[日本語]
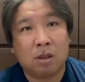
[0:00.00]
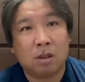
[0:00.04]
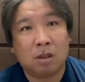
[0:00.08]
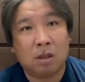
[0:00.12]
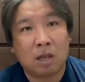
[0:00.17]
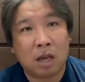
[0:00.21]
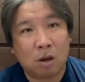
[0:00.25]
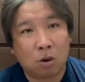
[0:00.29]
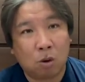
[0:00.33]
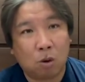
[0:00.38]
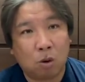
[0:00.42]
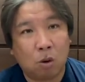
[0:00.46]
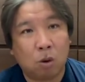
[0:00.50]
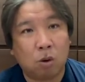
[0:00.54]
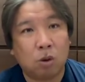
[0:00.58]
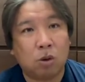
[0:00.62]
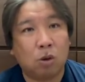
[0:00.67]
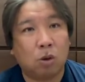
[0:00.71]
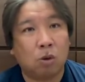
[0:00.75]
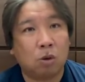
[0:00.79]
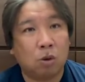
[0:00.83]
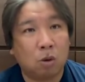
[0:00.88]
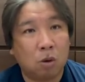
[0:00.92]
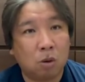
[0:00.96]
絶好
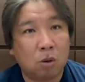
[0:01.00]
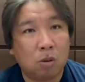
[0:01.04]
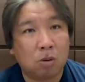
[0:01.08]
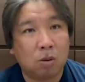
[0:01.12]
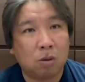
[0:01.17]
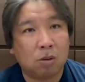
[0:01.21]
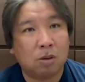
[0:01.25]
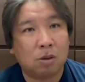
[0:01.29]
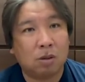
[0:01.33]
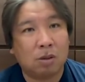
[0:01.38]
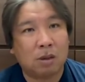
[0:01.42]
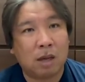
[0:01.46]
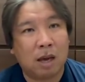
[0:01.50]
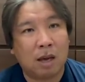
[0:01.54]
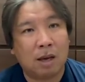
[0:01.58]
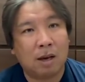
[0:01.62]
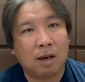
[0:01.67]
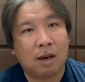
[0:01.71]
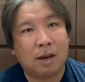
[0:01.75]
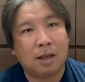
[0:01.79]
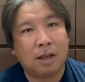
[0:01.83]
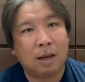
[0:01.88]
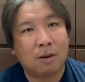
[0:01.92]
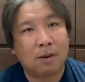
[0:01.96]
調の線
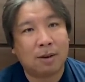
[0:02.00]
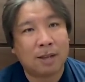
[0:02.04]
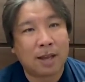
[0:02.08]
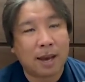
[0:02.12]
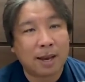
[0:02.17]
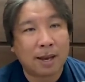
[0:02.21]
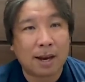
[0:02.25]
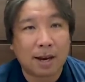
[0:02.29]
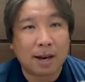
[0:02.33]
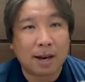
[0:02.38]
画ではないか